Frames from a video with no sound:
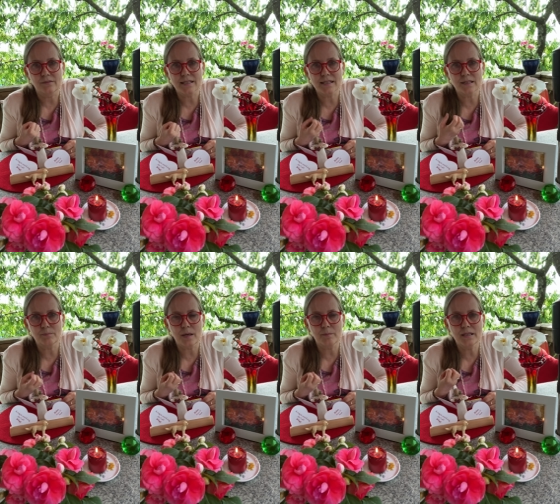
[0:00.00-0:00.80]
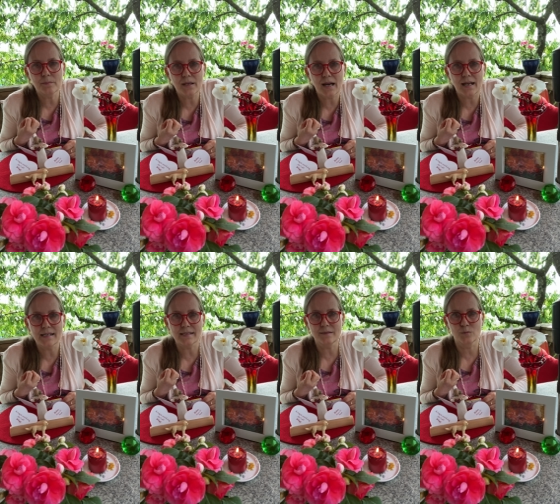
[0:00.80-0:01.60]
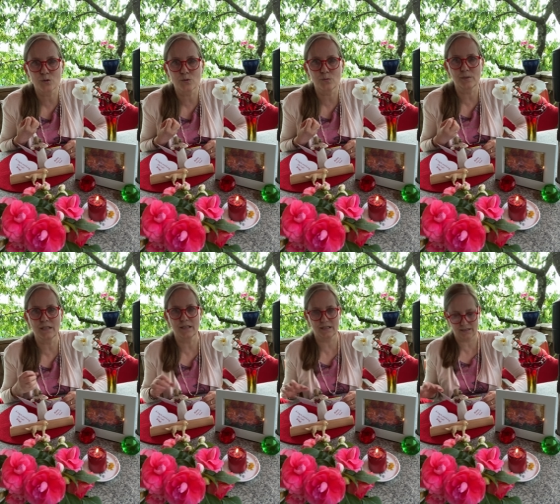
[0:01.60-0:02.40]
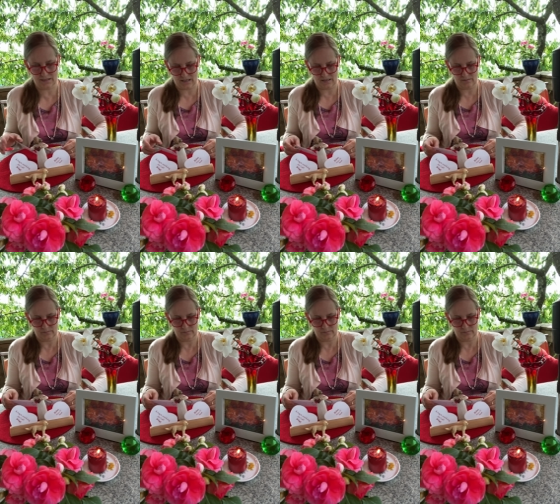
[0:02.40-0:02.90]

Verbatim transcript: Was ich bei mir behalten muss unbedingt, ja?